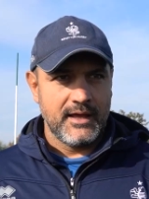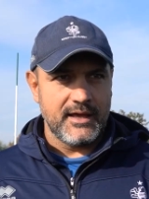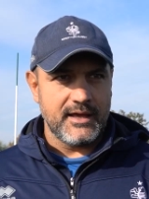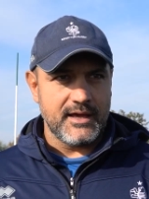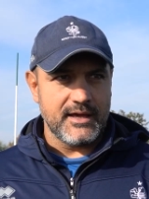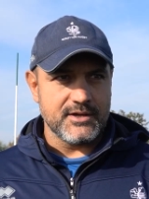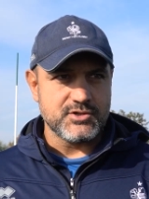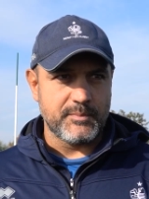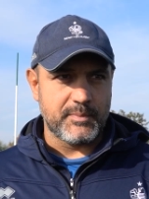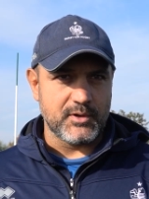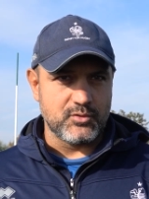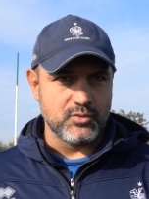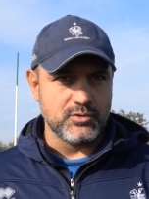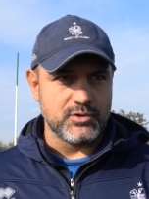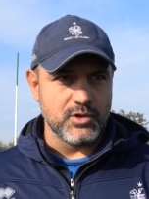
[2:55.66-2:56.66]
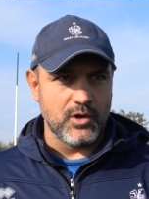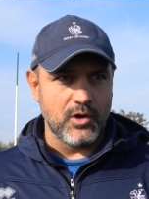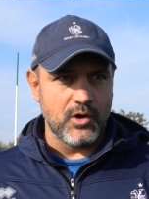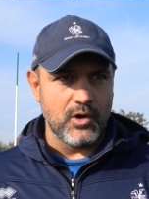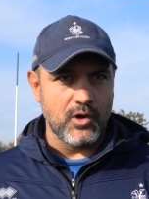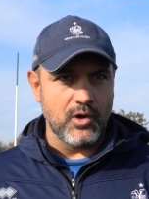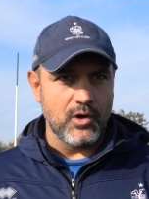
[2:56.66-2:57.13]
eh,
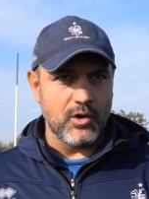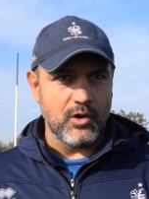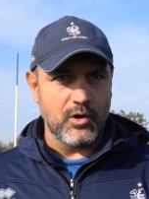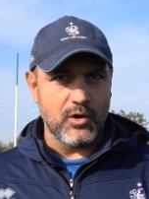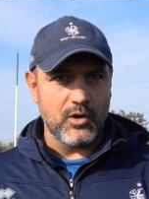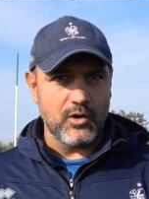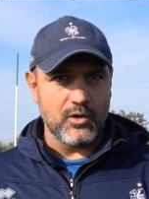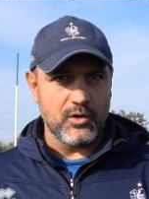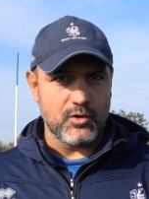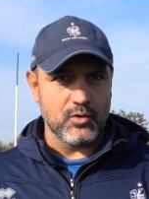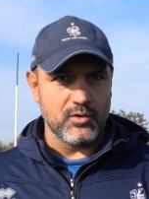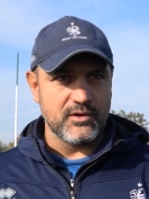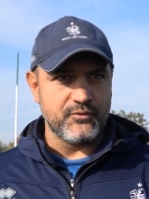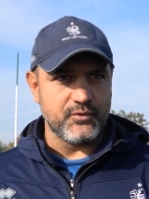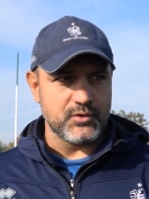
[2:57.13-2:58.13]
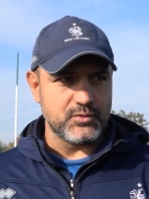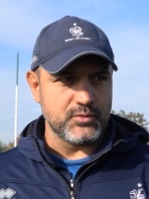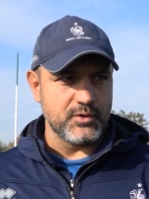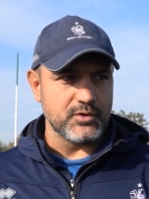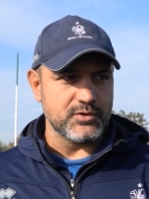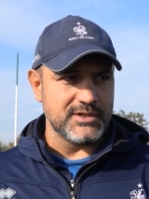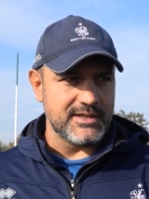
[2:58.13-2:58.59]
soprattutto con
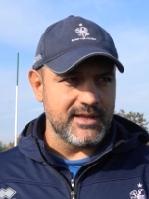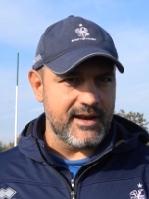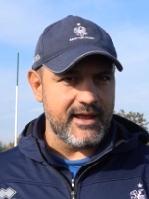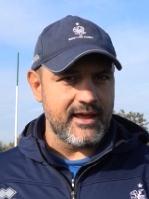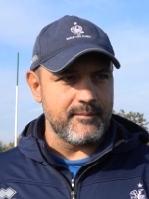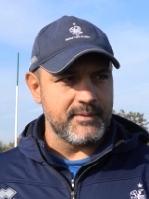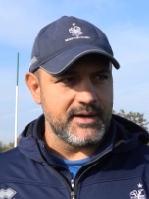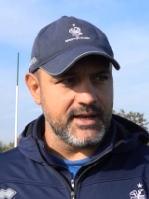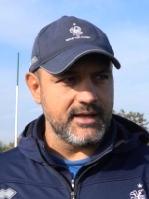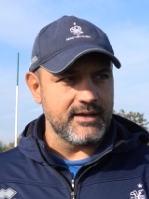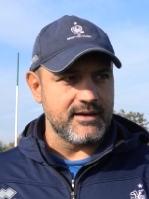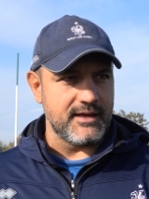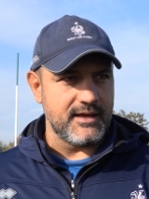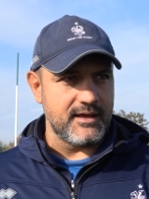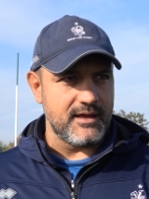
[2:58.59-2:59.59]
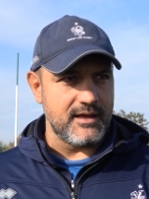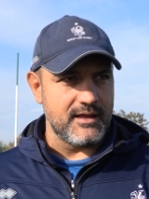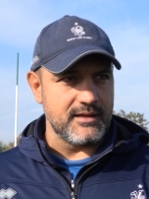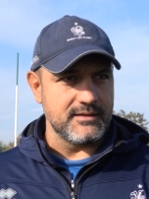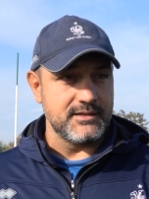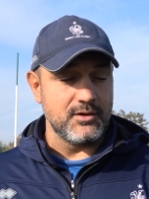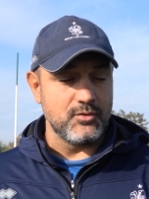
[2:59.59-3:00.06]
l'infortunio di Dare e Marin
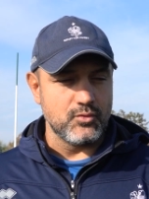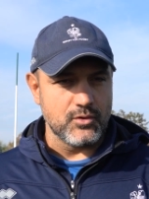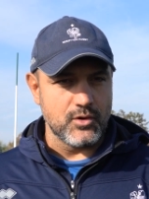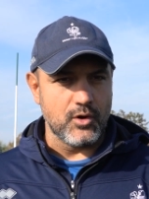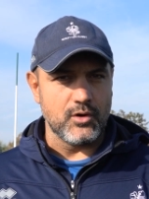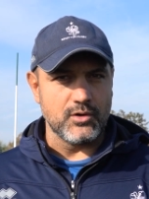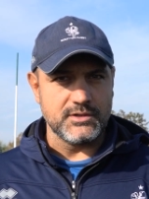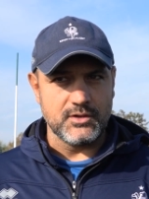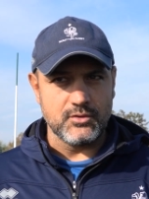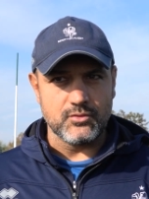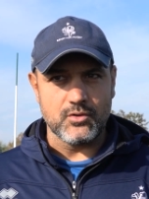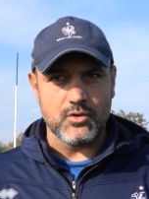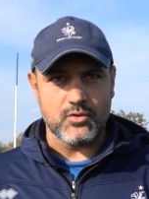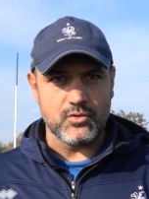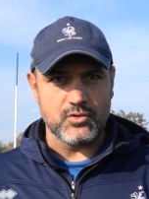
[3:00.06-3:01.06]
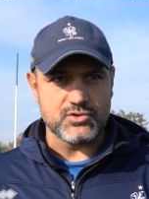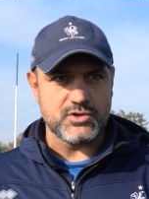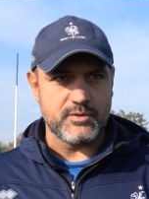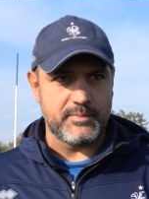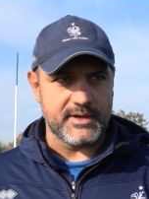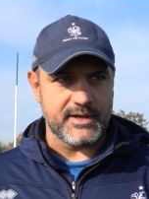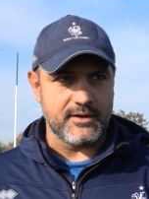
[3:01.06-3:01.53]
eh, di lungo, di lungo
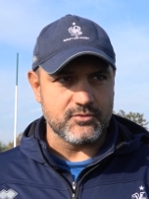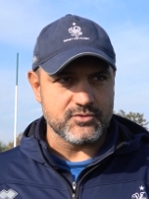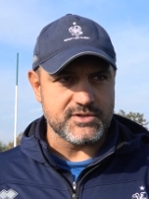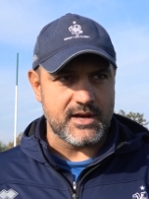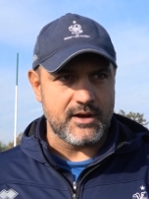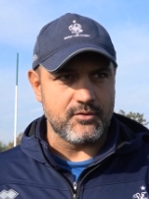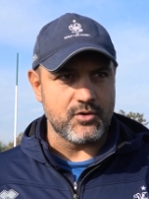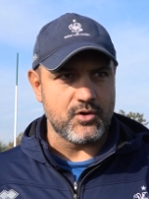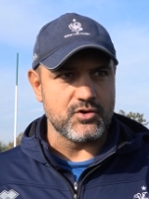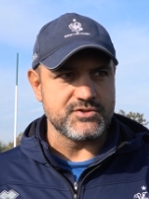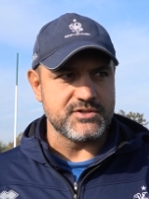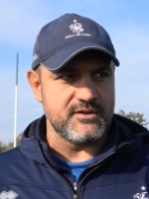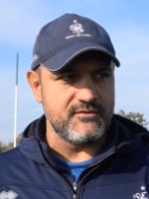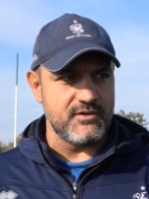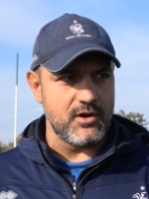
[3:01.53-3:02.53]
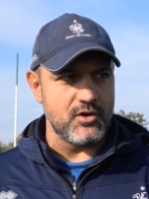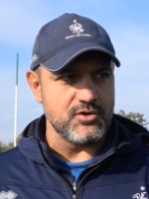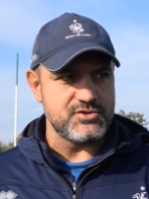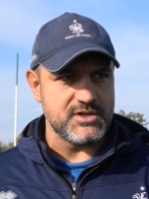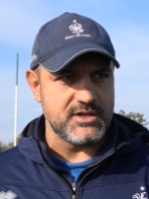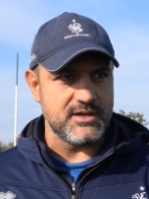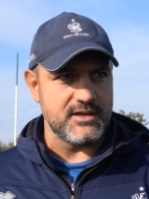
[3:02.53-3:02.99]
corso perché non saranno cose
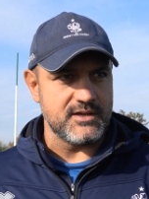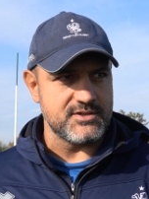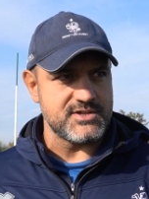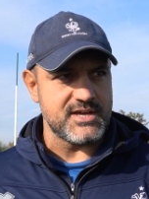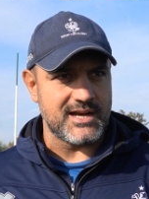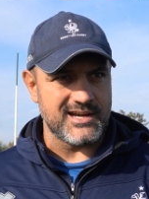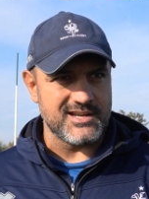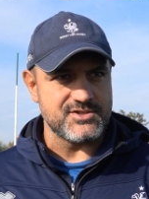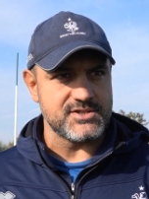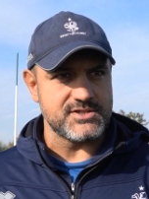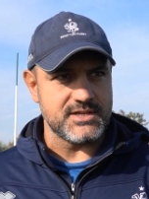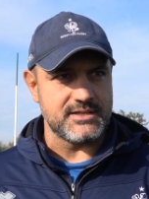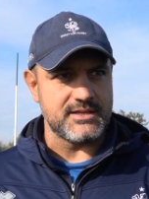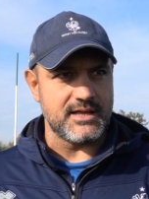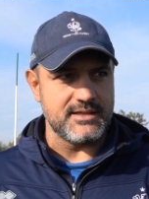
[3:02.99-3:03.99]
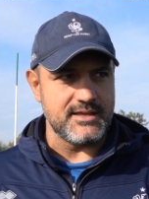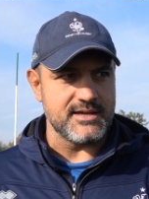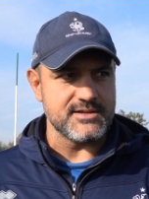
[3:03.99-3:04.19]
veloci e c'era necessità di